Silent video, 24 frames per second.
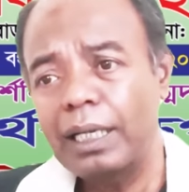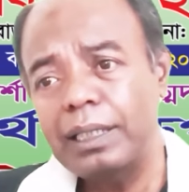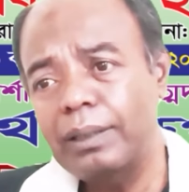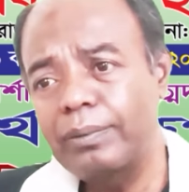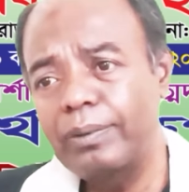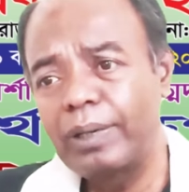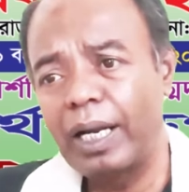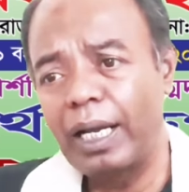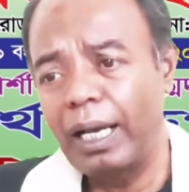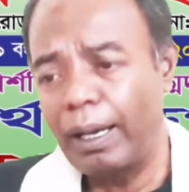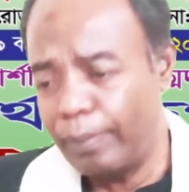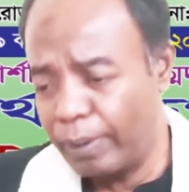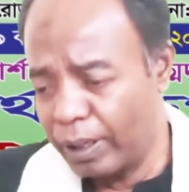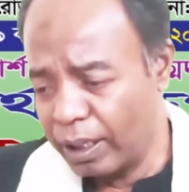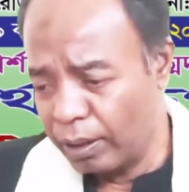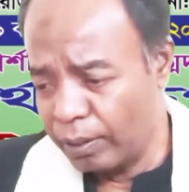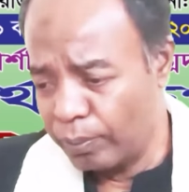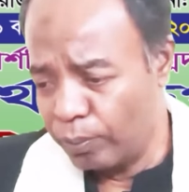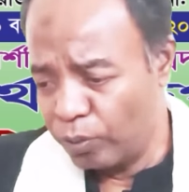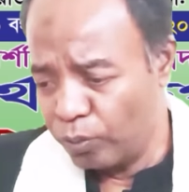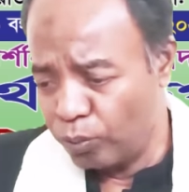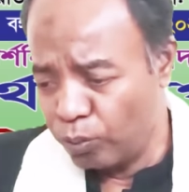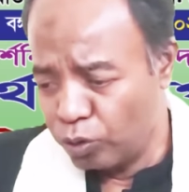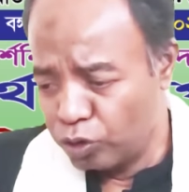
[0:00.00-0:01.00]
থাকতে পারে আবার
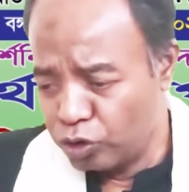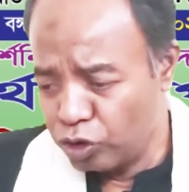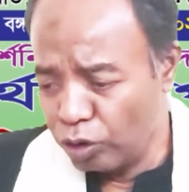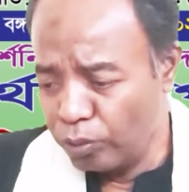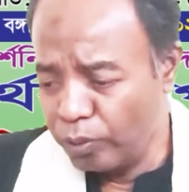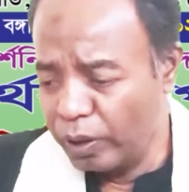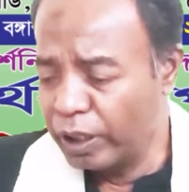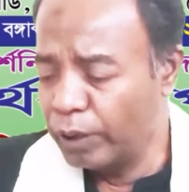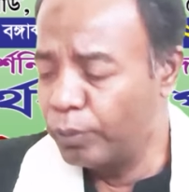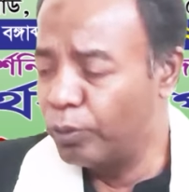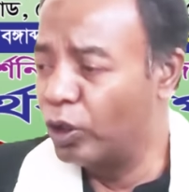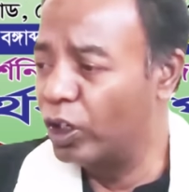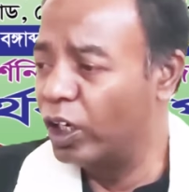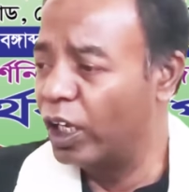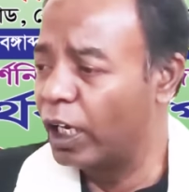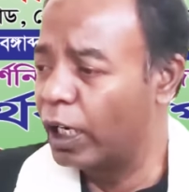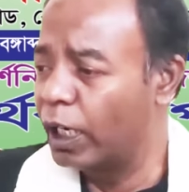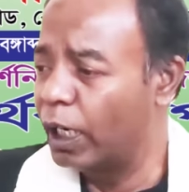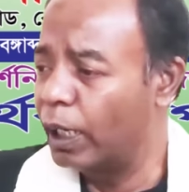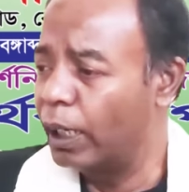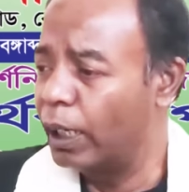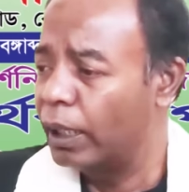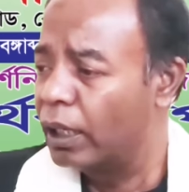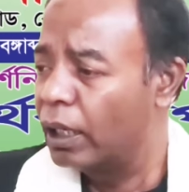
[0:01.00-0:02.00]
মুসলমানে বই
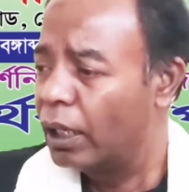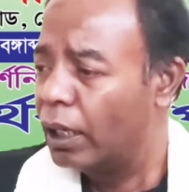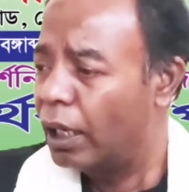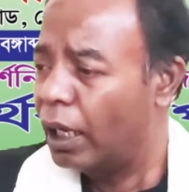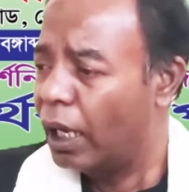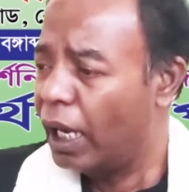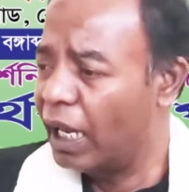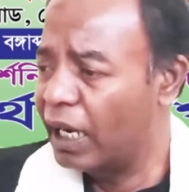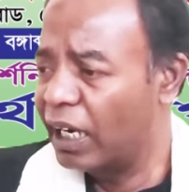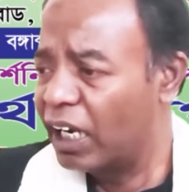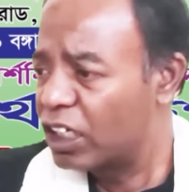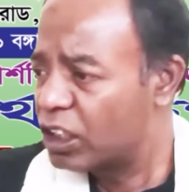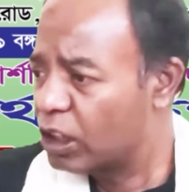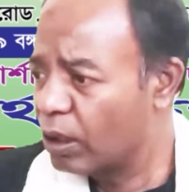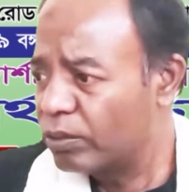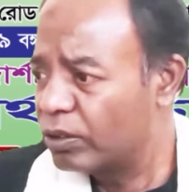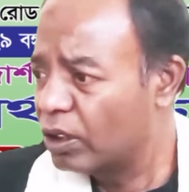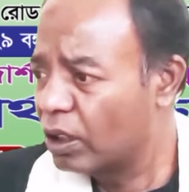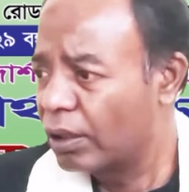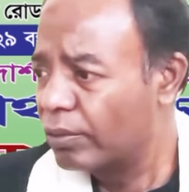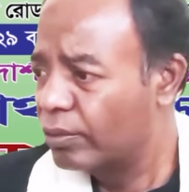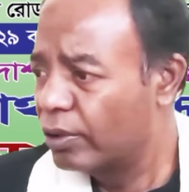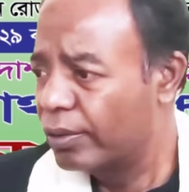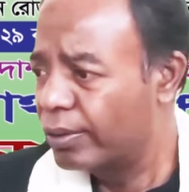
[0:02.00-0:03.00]
লিখলে আল্লাহ
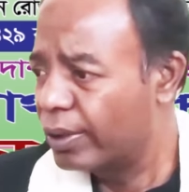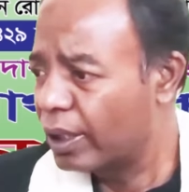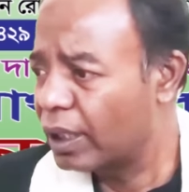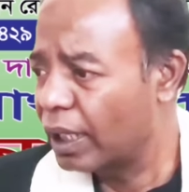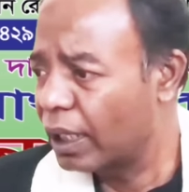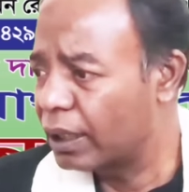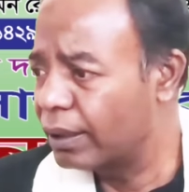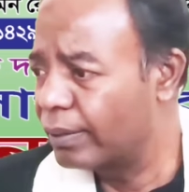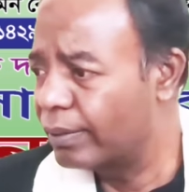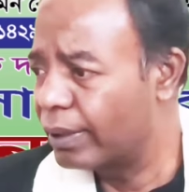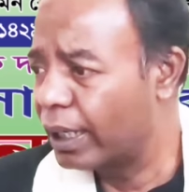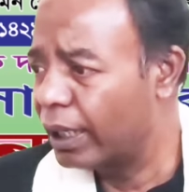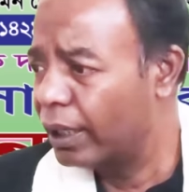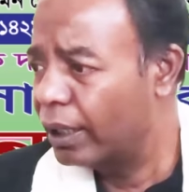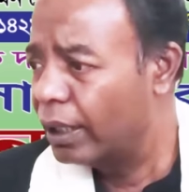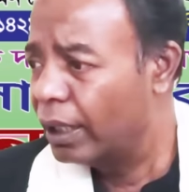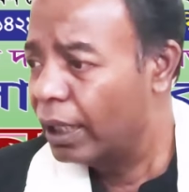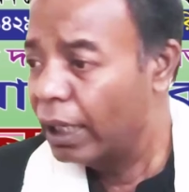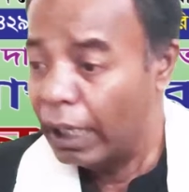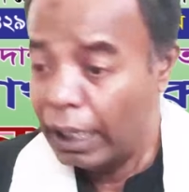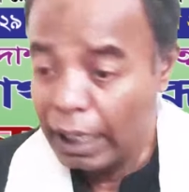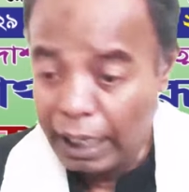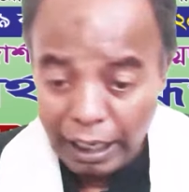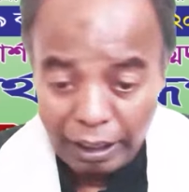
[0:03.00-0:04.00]
শব্দটা বহুবার থাকতে পারে
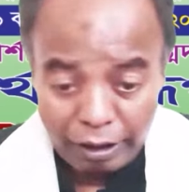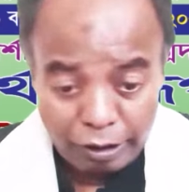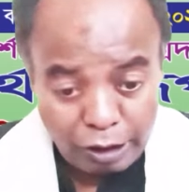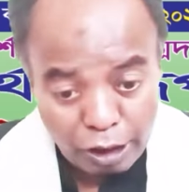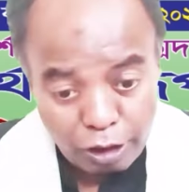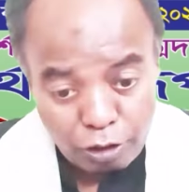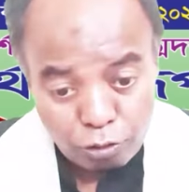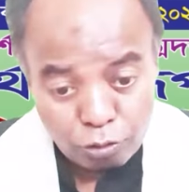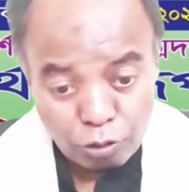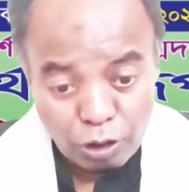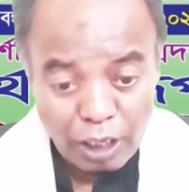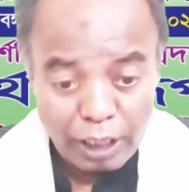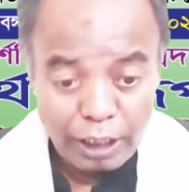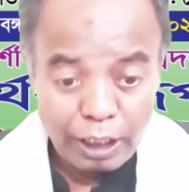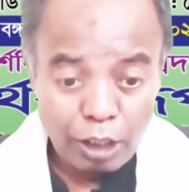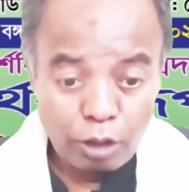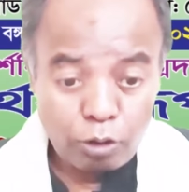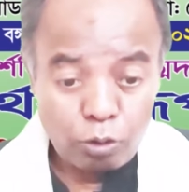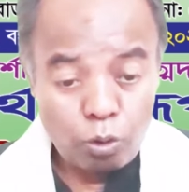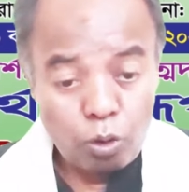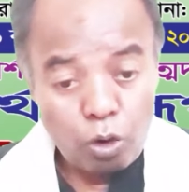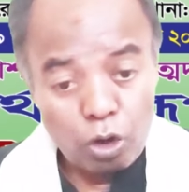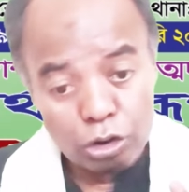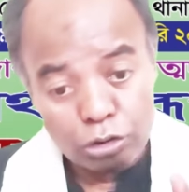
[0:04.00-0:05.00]
এখন এই কোরআনে
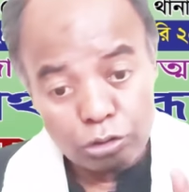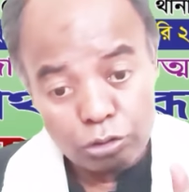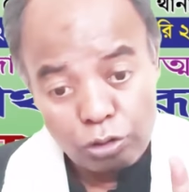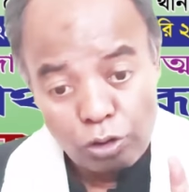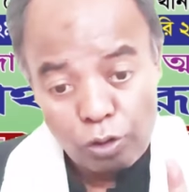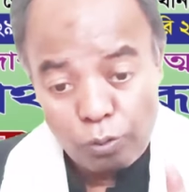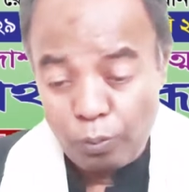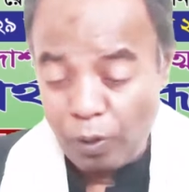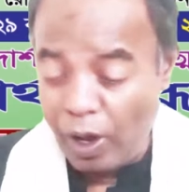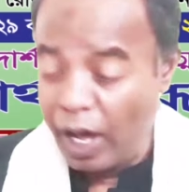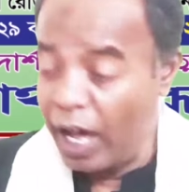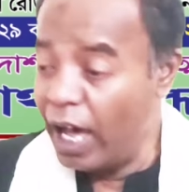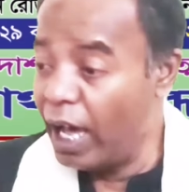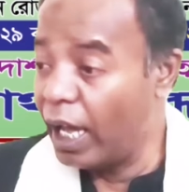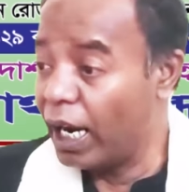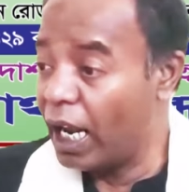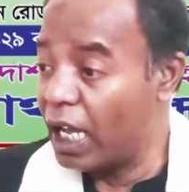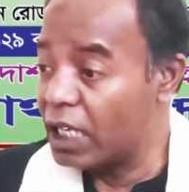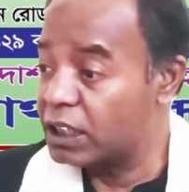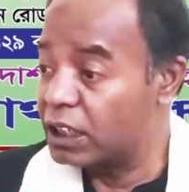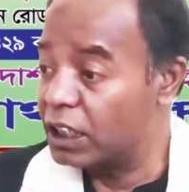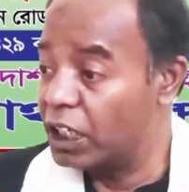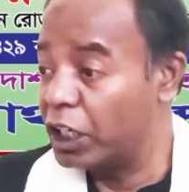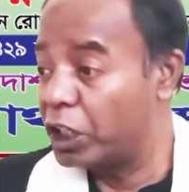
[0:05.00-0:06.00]
কতবার
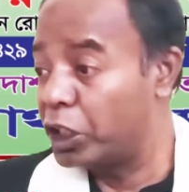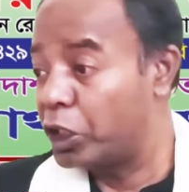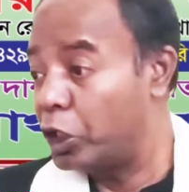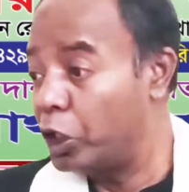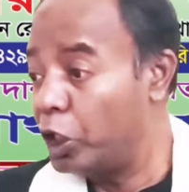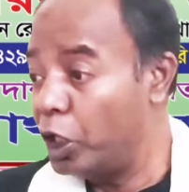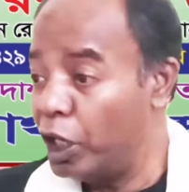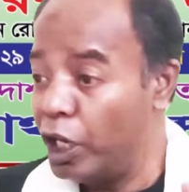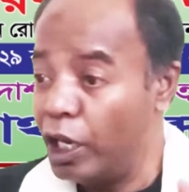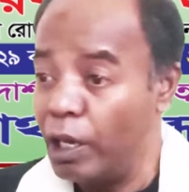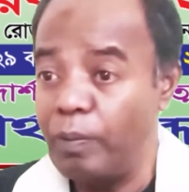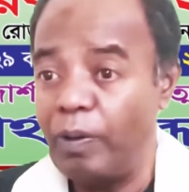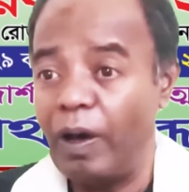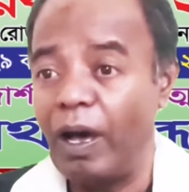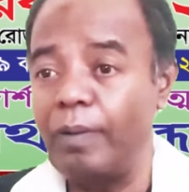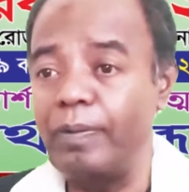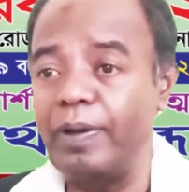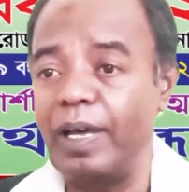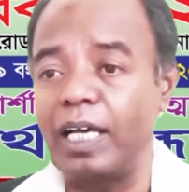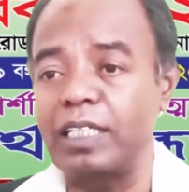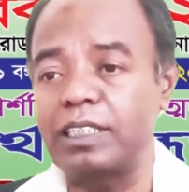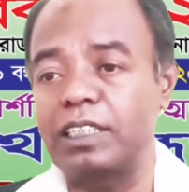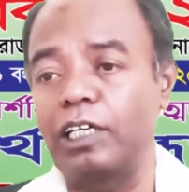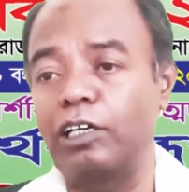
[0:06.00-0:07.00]
আছে
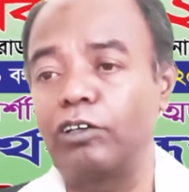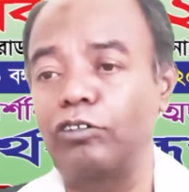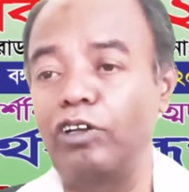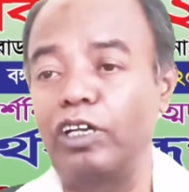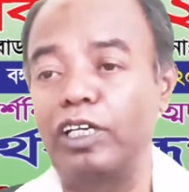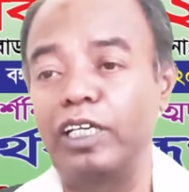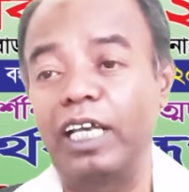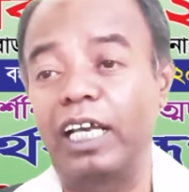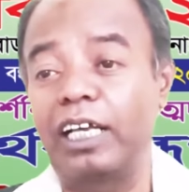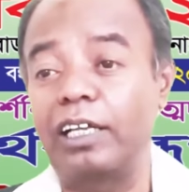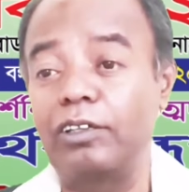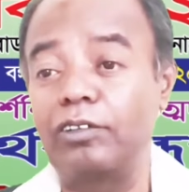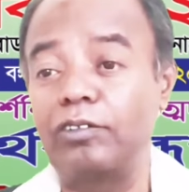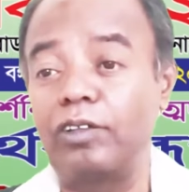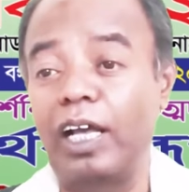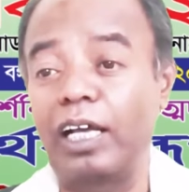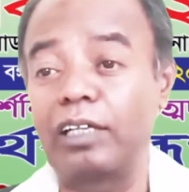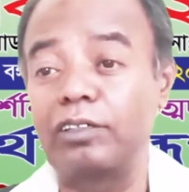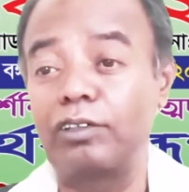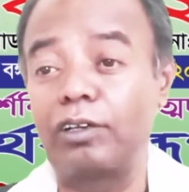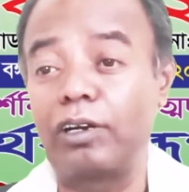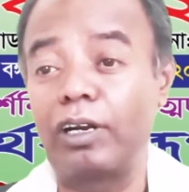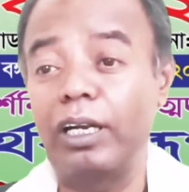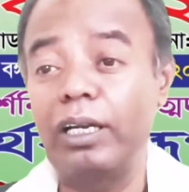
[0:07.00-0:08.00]
কিভাবে আছে এগুলো নিয়ে কিন্তু
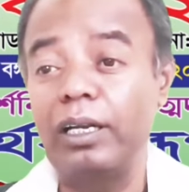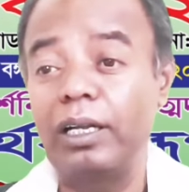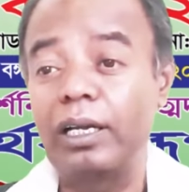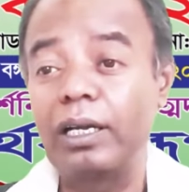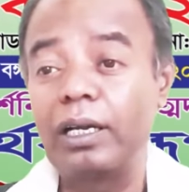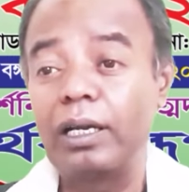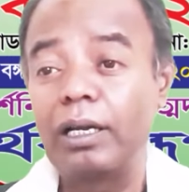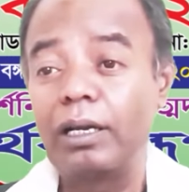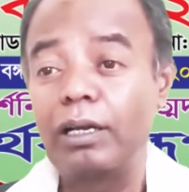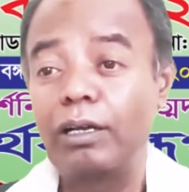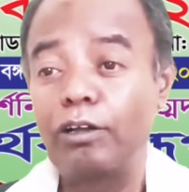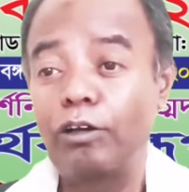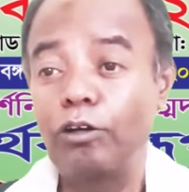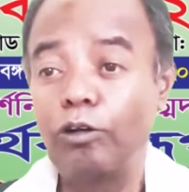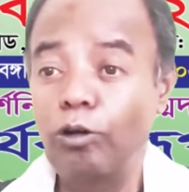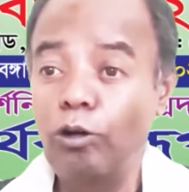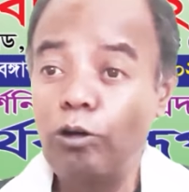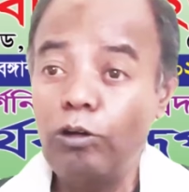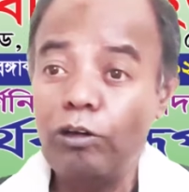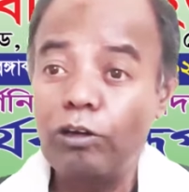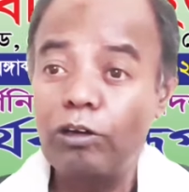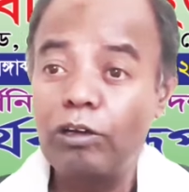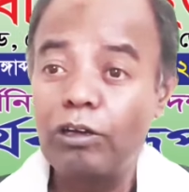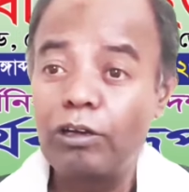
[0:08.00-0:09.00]
এক ধরনের
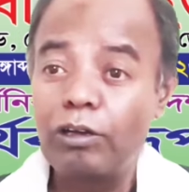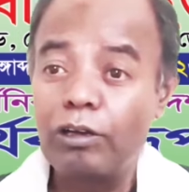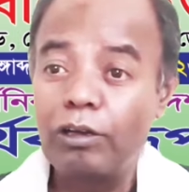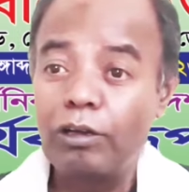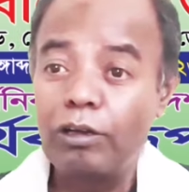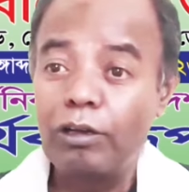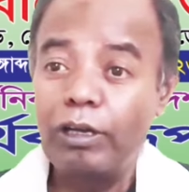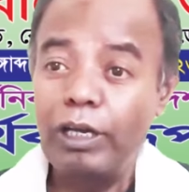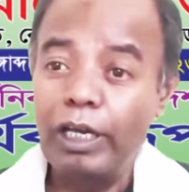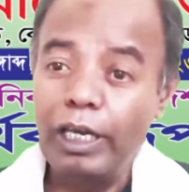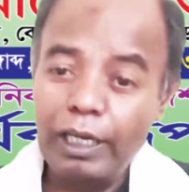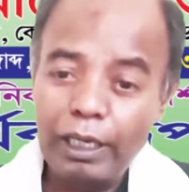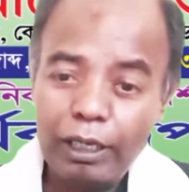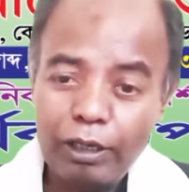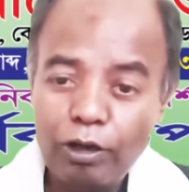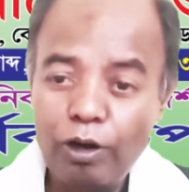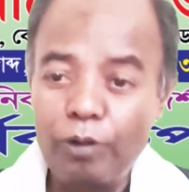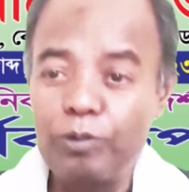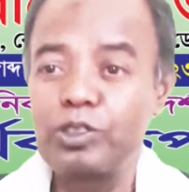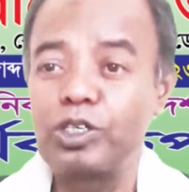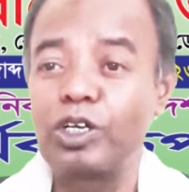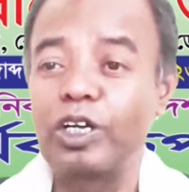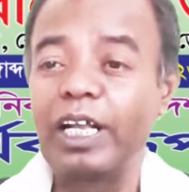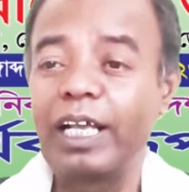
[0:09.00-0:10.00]
লোক এই
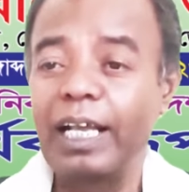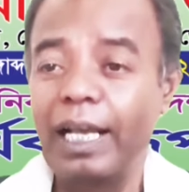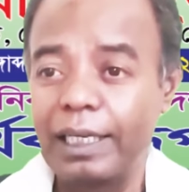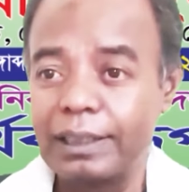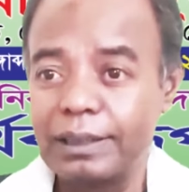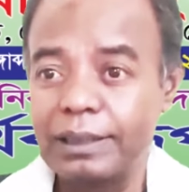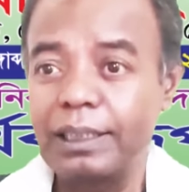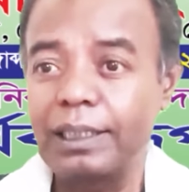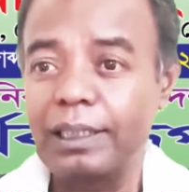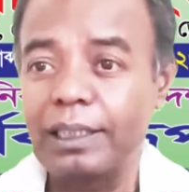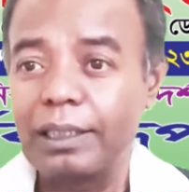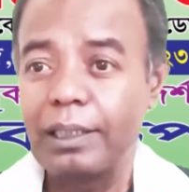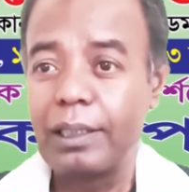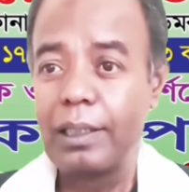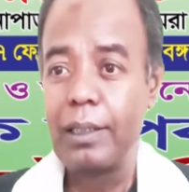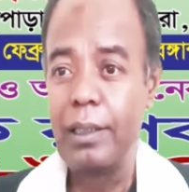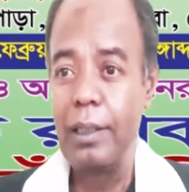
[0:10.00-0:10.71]
গবেষণায় আছে